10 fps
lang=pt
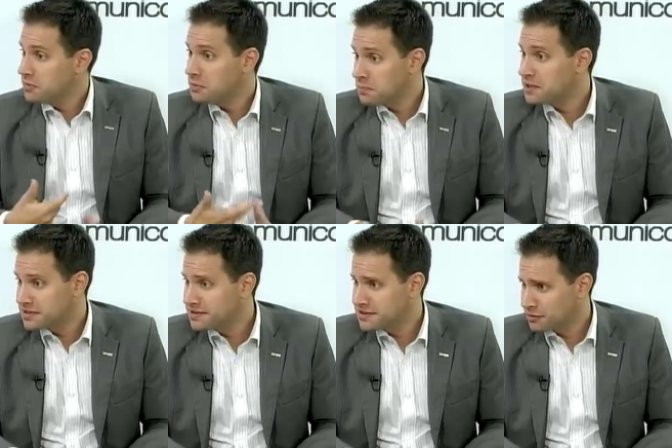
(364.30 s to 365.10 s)
uma empresa
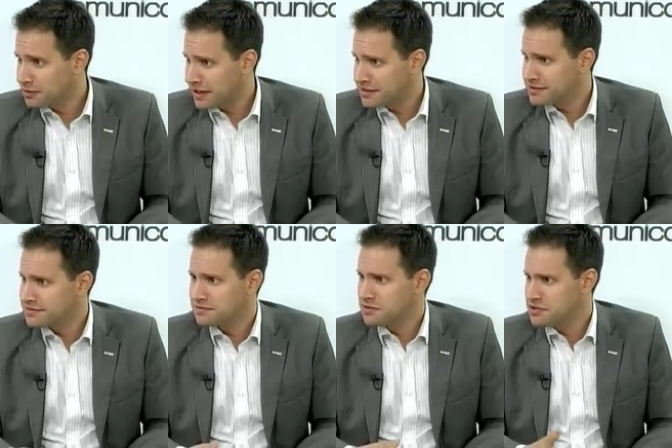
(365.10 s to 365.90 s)
de celulares,
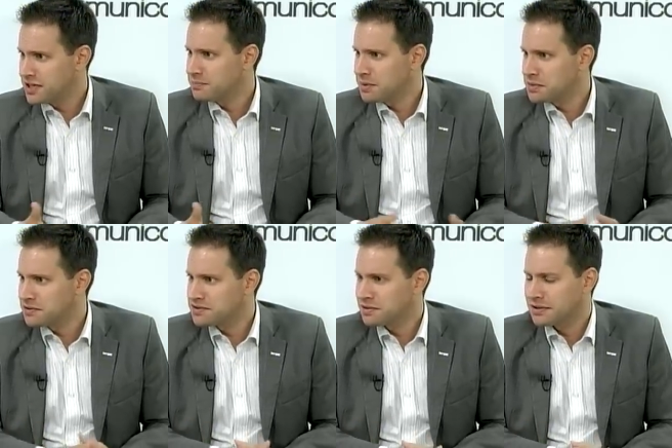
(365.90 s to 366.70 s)
vendia equipamento
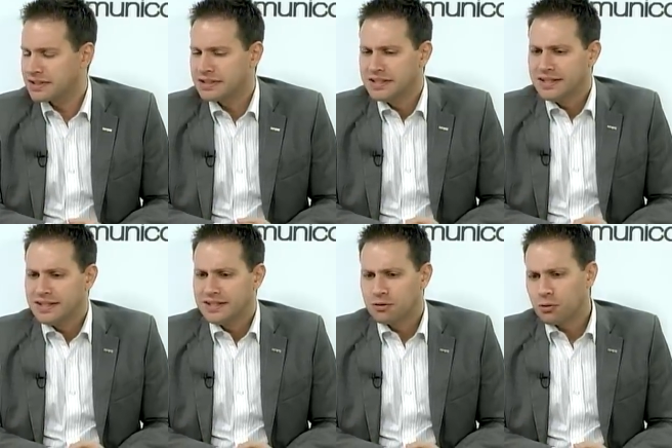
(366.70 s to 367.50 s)
celular.
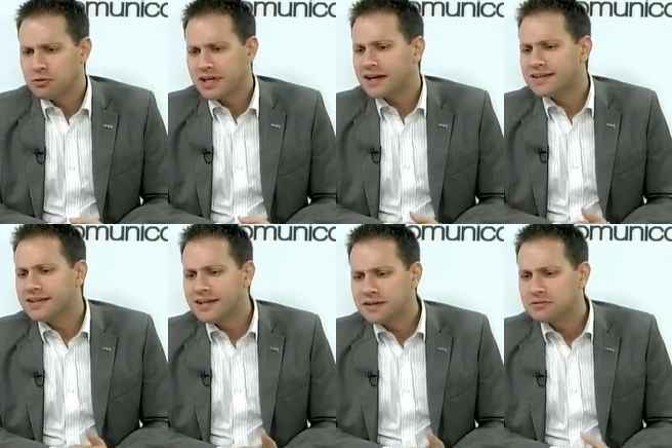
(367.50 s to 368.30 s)
E eu
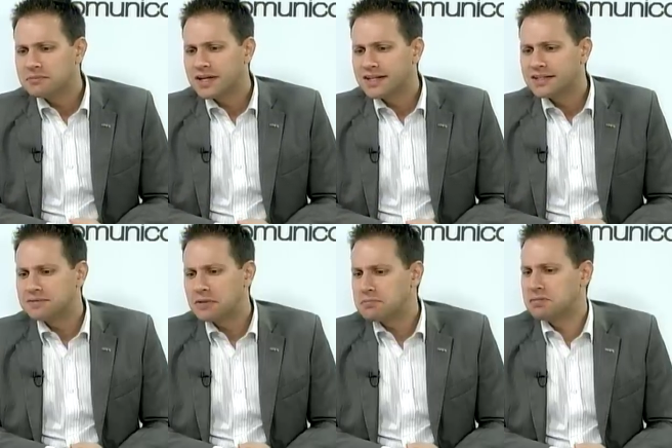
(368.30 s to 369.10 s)
contratei uma,
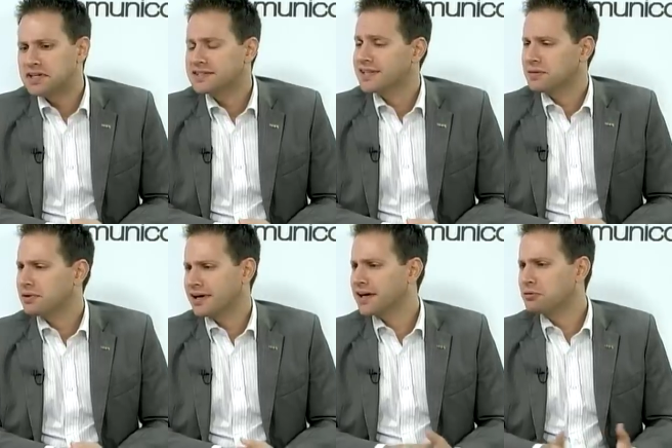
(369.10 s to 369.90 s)
uma empresa na
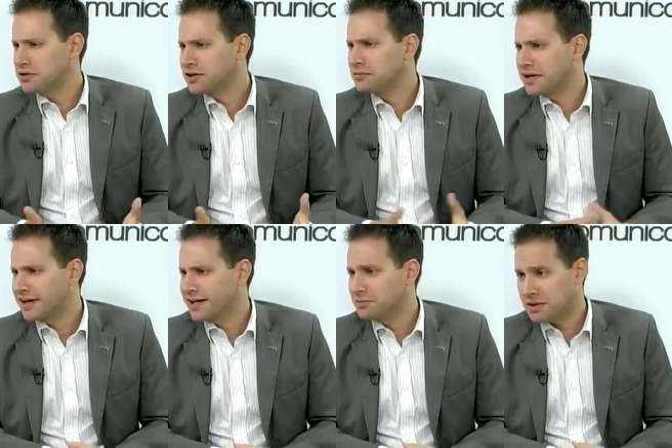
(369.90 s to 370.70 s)
época que era a única do
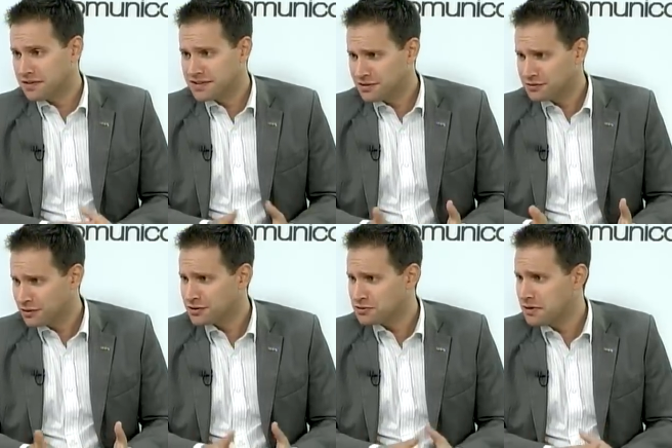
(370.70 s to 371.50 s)
mercado para fazer os
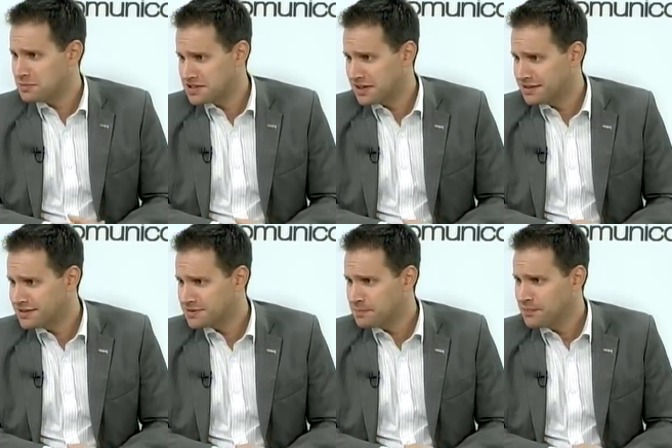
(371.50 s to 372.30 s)
nossos
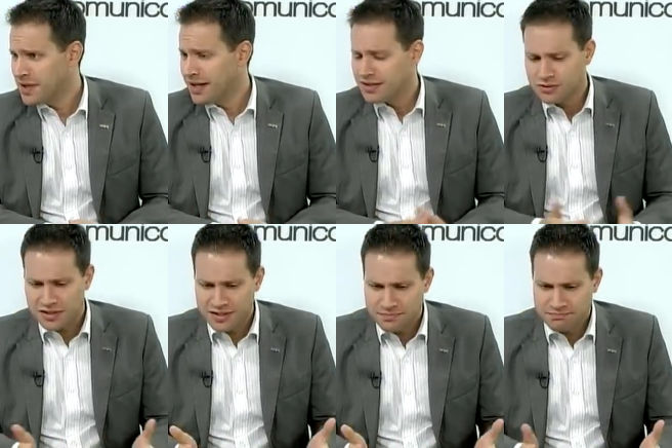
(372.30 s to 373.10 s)
websites. Só
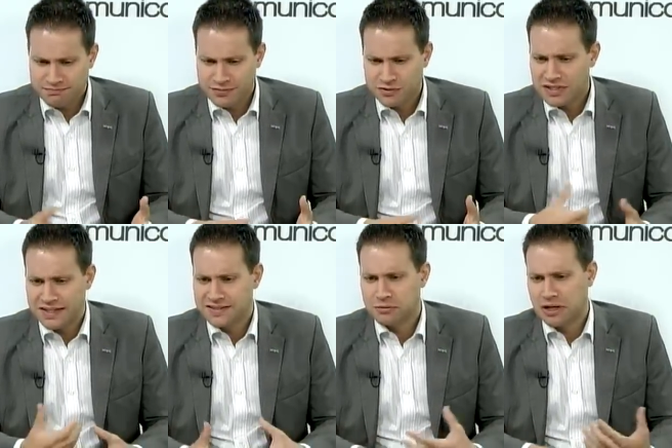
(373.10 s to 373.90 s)
que os
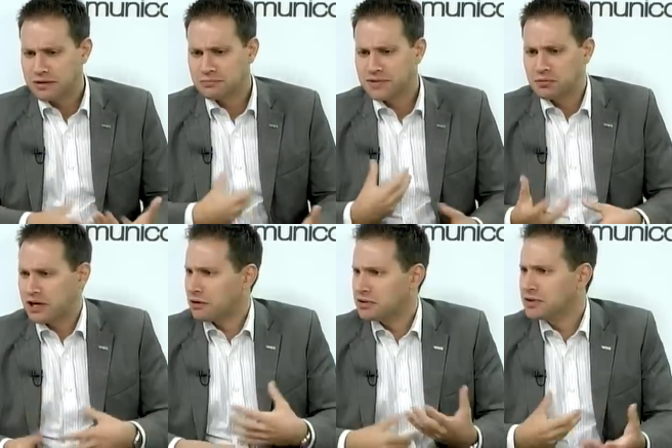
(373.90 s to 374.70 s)
sites demoraram,
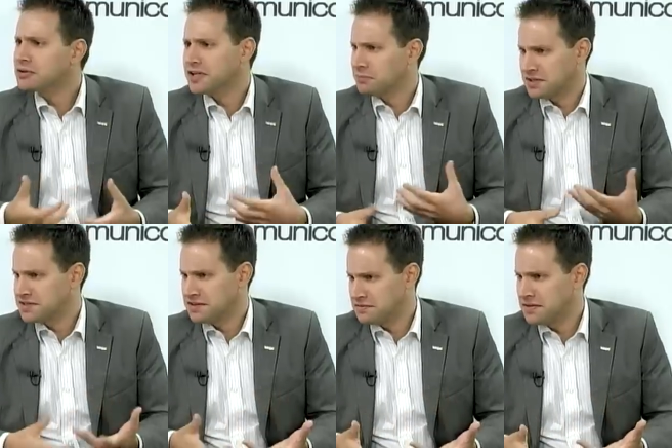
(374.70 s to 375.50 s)
demoraram tanto tempo para
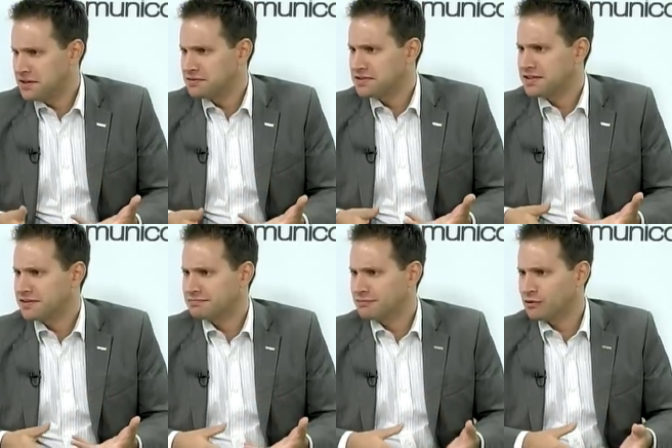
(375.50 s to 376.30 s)
serem feitos e
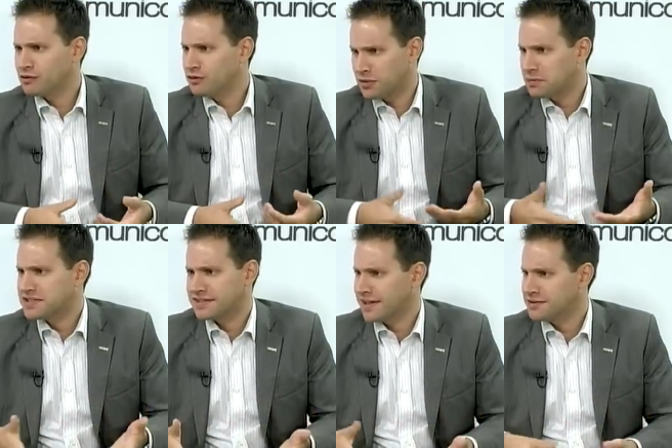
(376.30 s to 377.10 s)
quando foram
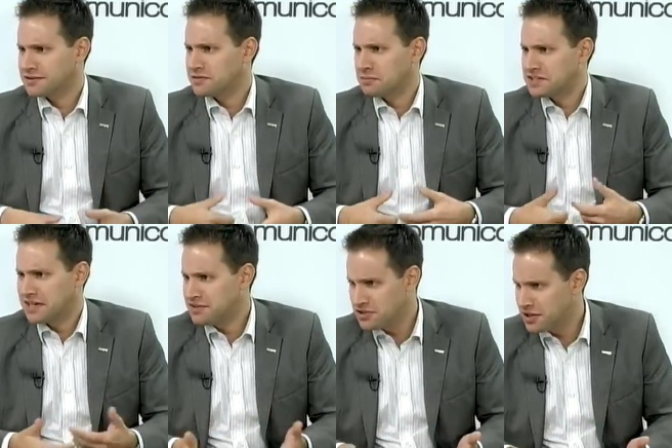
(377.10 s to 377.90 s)
apresentados havia uma
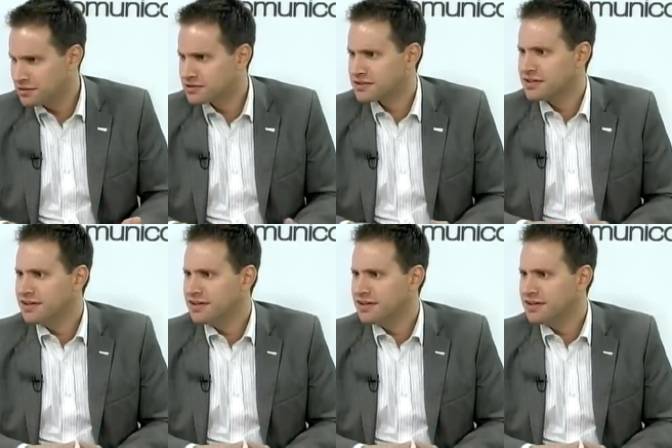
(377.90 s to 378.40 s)
série de erros